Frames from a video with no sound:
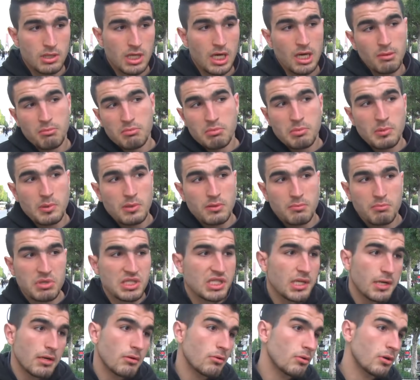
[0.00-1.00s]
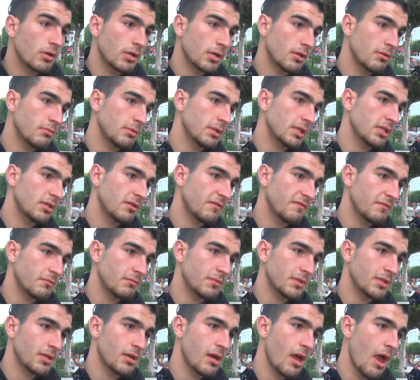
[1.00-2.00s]
عب بشره اخرى معناتها طيب،
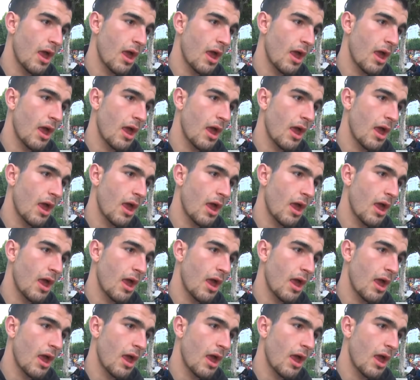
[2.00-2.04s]
نجمو